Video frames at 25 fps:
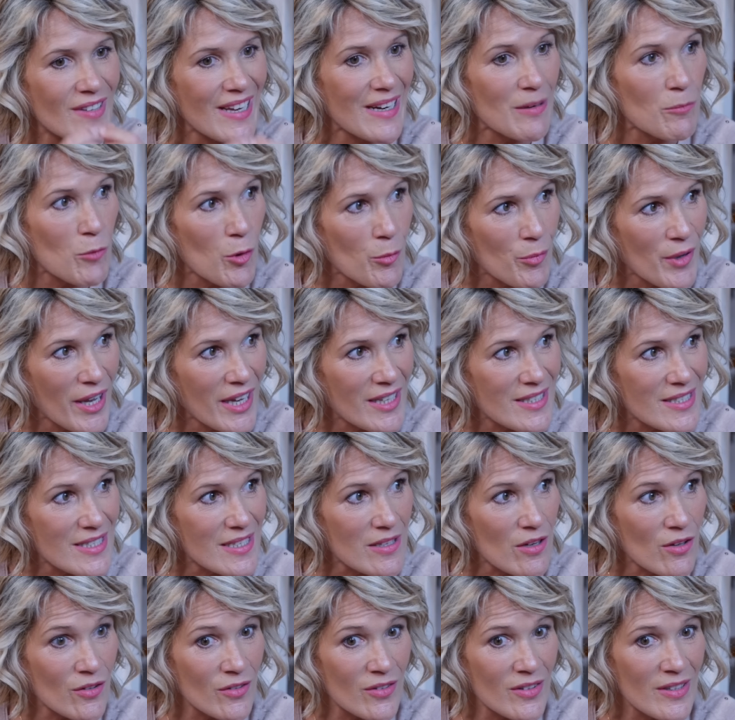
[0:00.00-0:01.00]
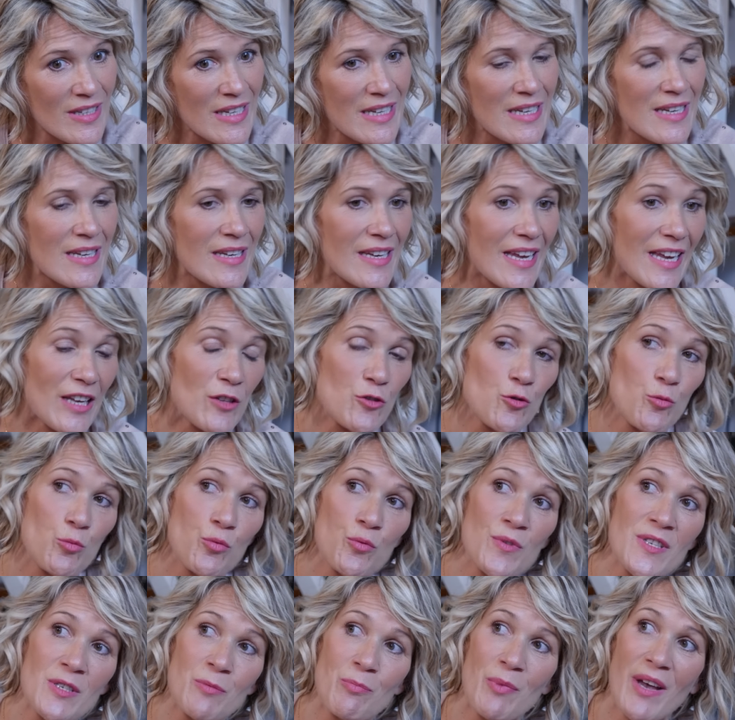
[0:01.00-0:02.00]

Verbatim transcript: tellement pertinentes, et que tu puisses